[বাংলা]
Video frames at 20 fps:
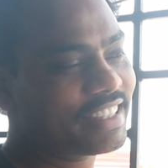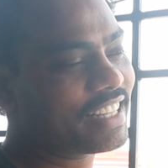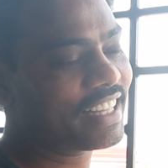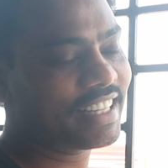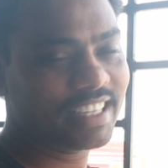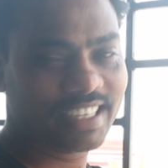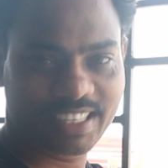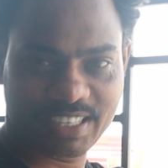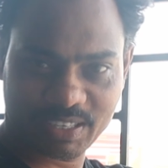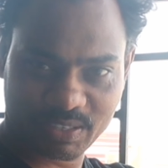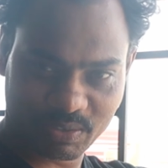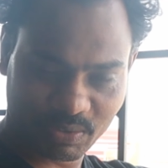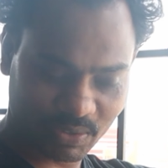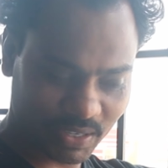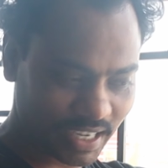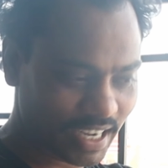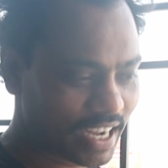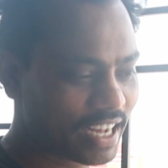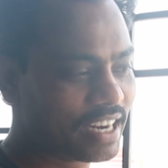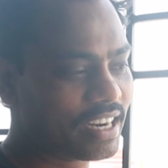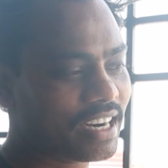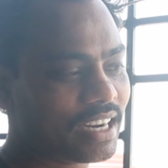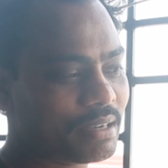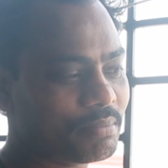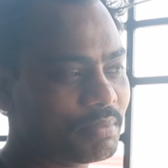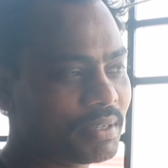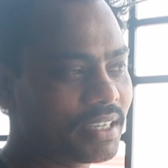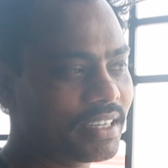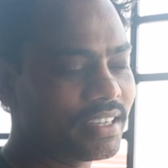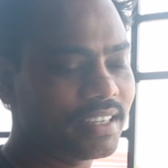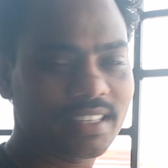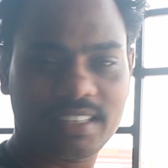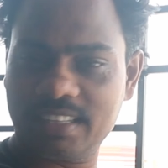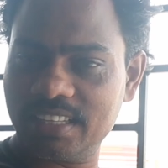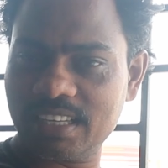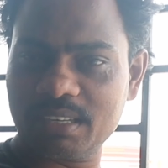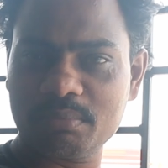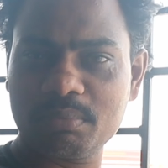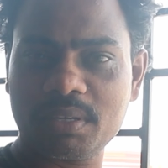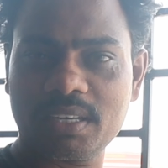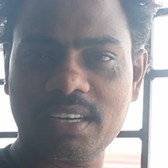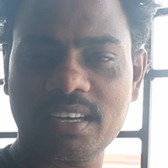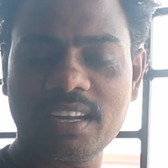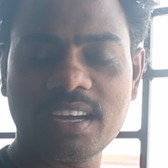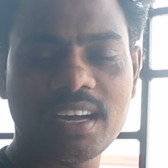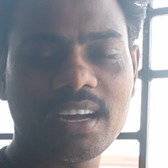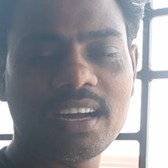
তাদেরকে একটু খেয়াল রাখবেন দেখবেন